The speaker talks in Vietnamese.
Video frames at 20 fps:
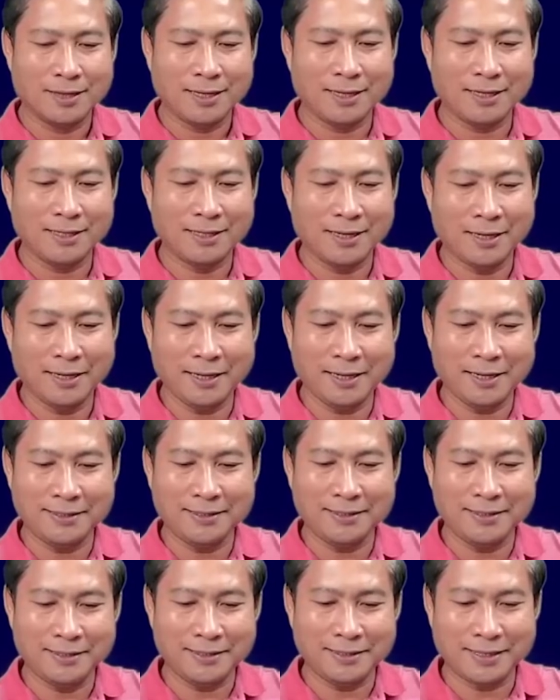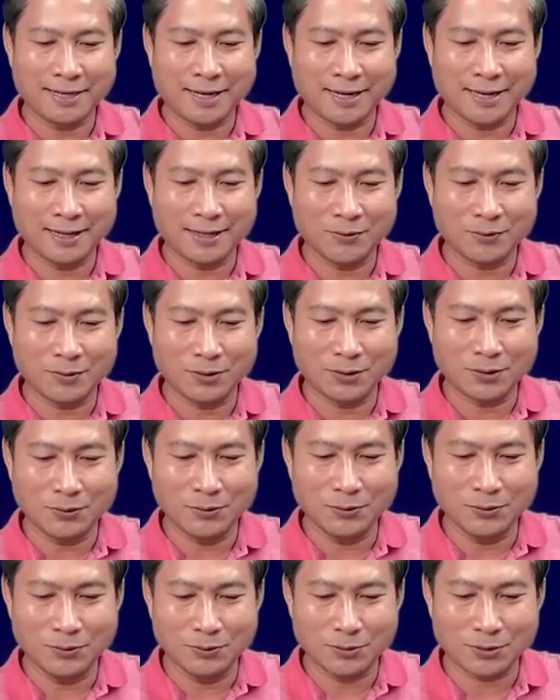hên hên cha lục
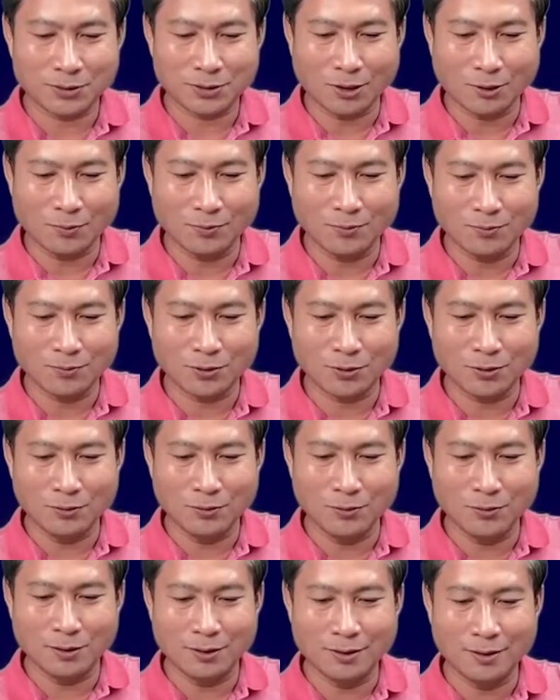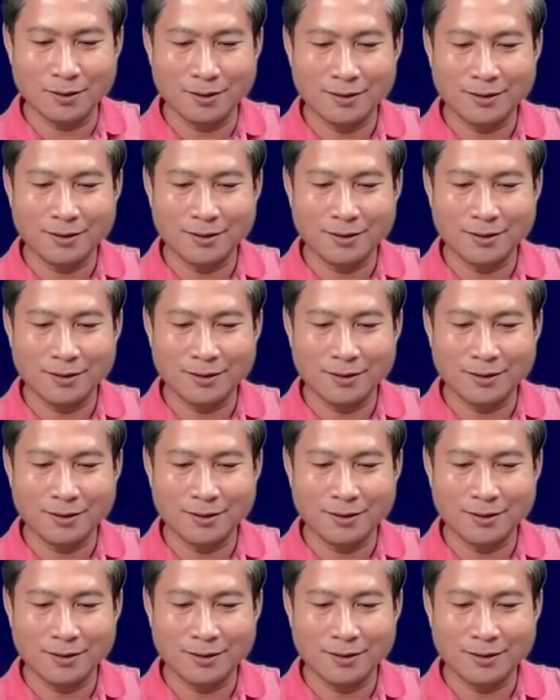cừu sông xua